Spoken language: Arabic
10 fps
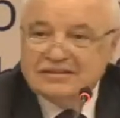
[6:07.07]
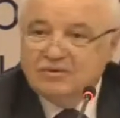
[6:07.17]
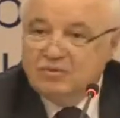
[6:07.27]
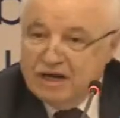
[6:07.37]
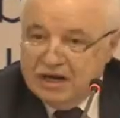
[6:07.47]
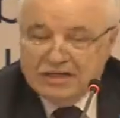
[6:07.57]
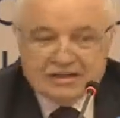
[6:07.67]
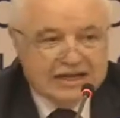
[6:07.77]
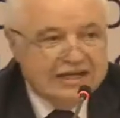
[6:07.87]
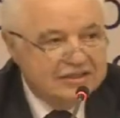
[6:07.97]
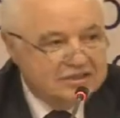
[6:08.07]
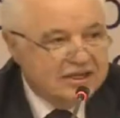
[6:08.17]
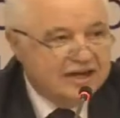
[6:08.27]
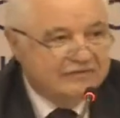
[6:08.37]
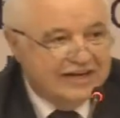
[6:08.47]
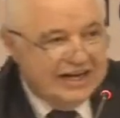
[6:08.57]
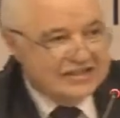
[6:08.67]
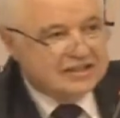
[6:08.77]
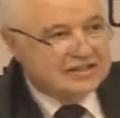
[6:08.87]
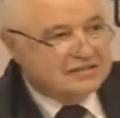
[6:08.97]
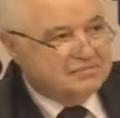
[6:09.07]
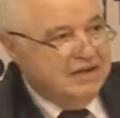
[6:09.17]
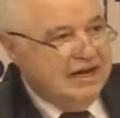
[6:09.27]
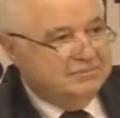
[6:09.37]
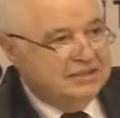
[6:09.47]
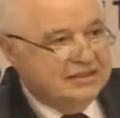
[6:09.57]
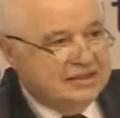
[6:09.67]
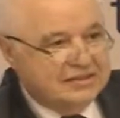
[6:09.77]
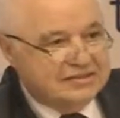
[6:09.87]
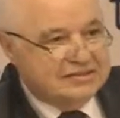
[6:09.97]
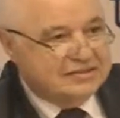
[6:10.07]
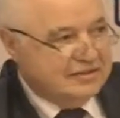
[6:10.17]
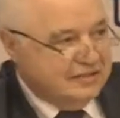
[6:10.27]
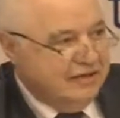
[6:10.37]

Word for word: وكان لي الشرف ان اجلس مع بيل جيتس